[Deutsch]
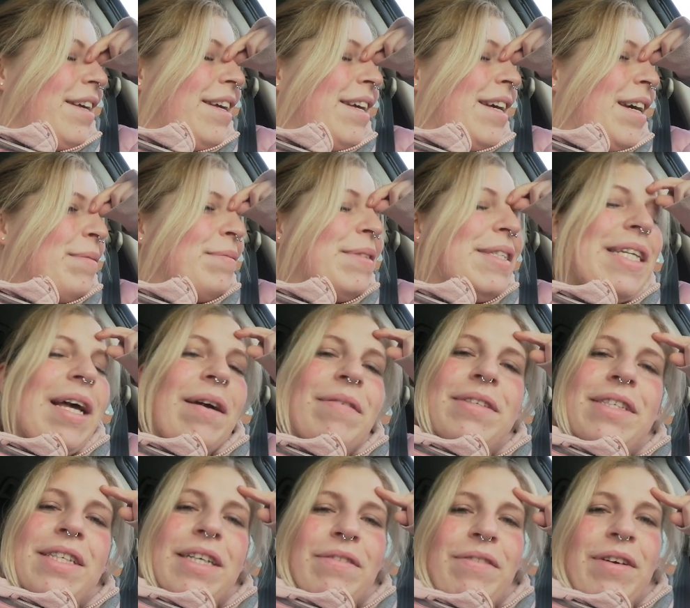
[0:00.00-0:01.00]
am
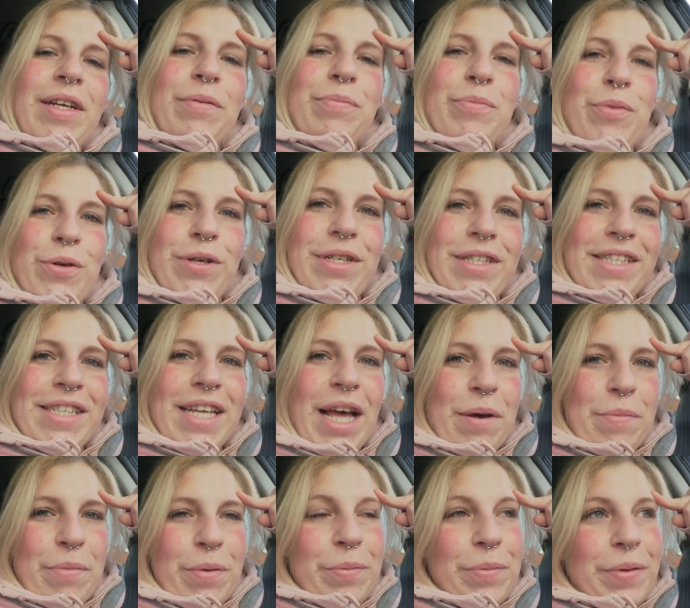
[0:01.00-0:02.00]
Samstag war die
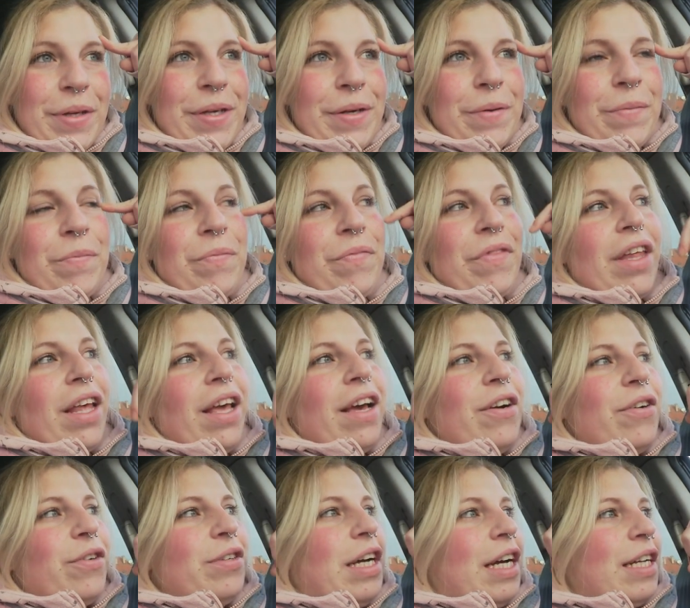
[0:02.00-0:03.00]
Polizei bei mir
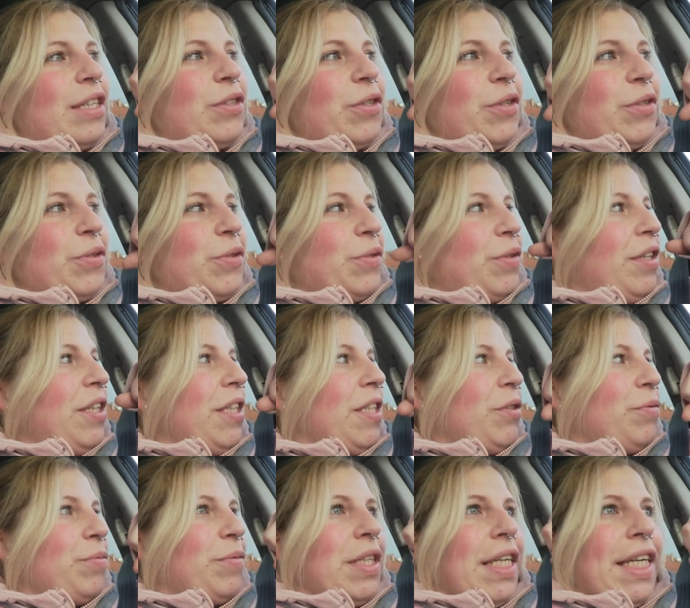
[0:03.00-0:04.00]
und hat kontrolliert,
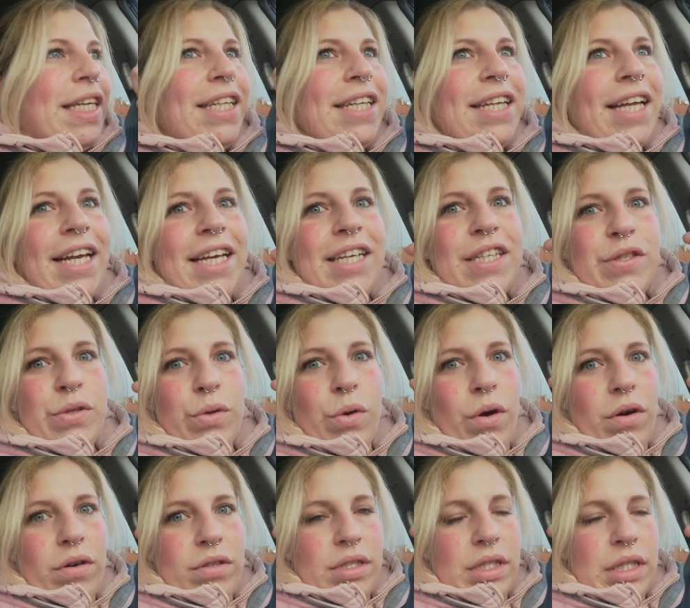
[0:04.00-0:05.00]
ob die Kinder eh zu
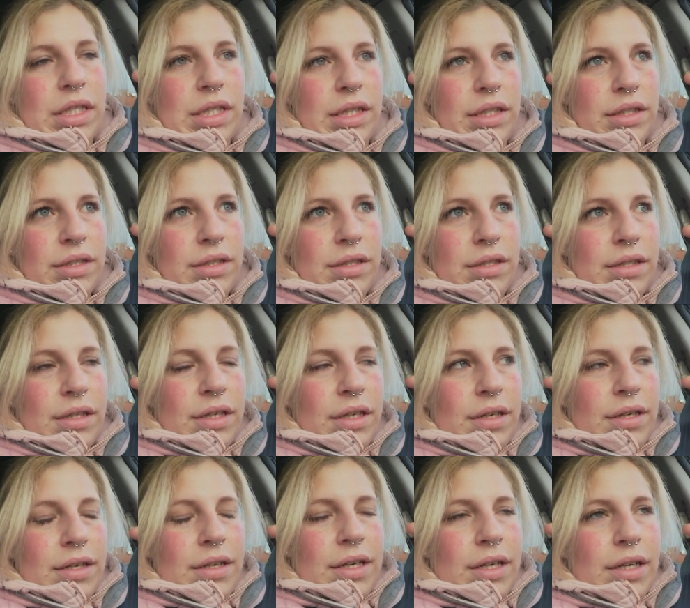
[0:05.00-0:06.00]
Hause sind.
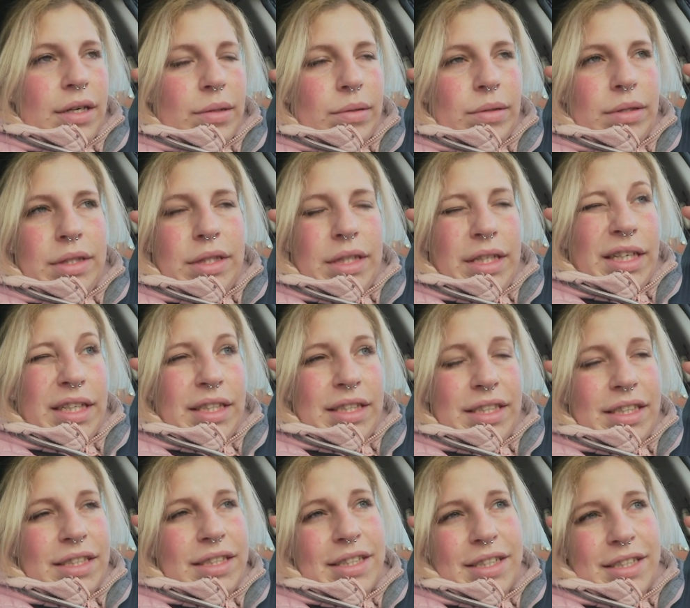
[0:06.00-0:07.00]
Habe ich denen
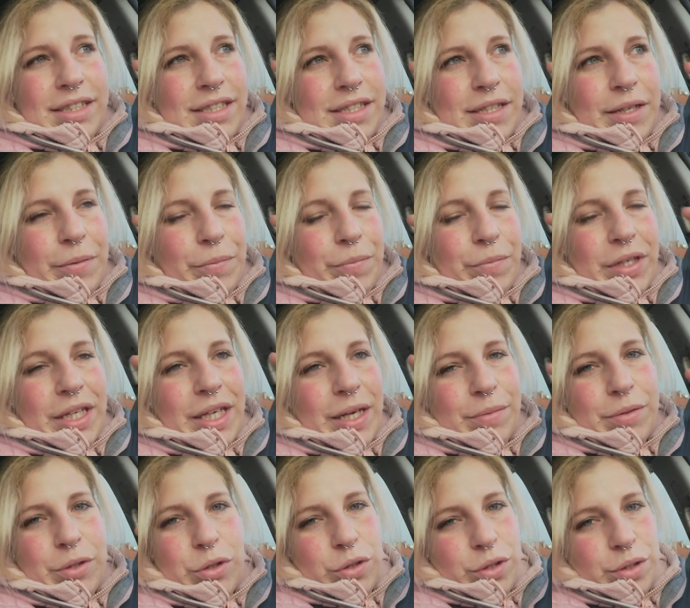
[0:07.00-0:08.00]
dann gesagt, ähm, ich
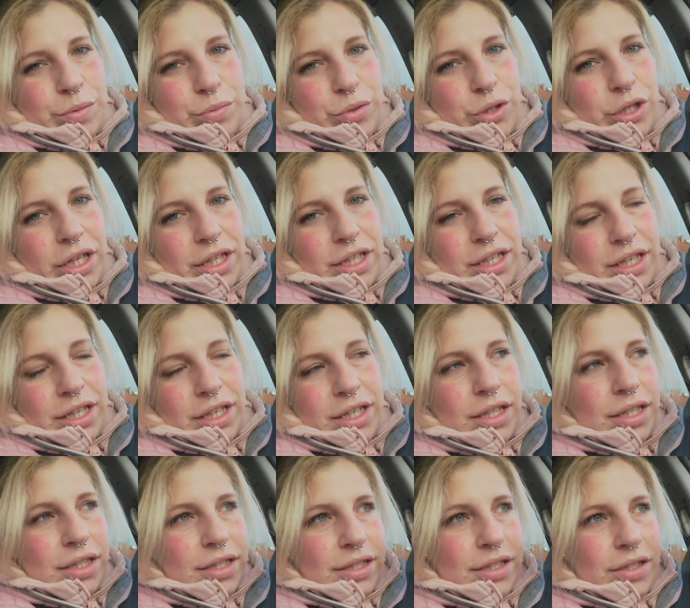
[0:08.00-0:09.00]
habe ja schon den Bescheid
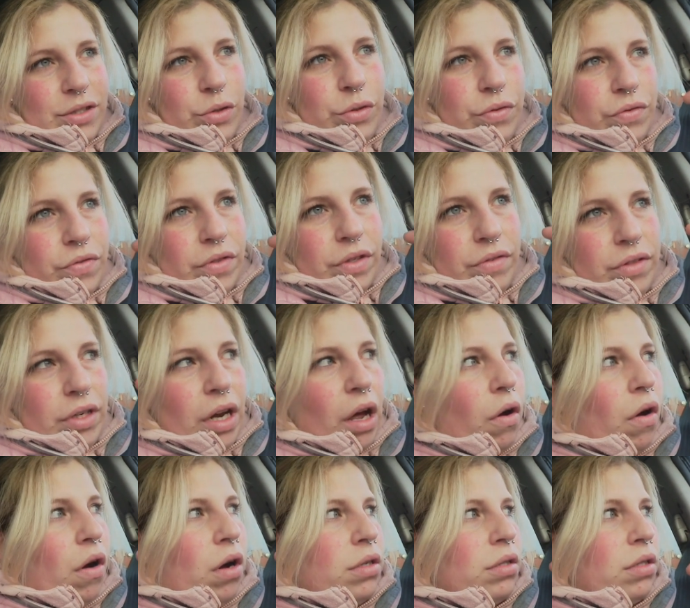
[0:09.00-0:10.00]
gekriegt, die dürfen ja wieder
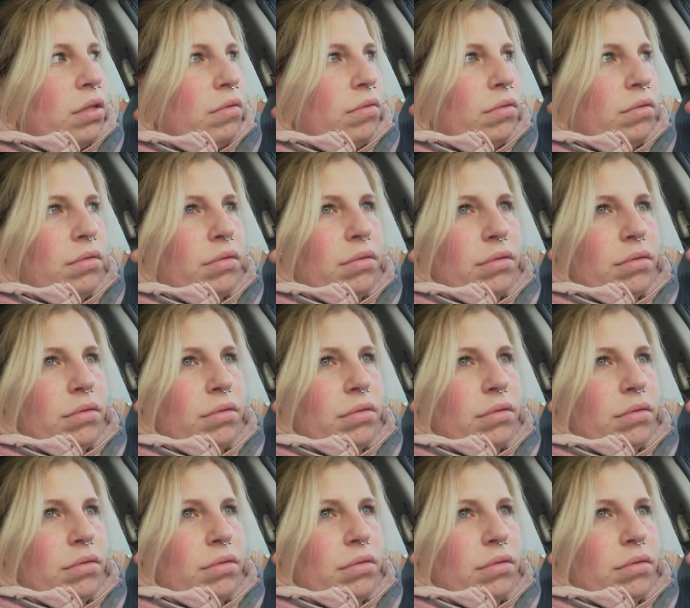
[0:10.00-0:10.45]
raus und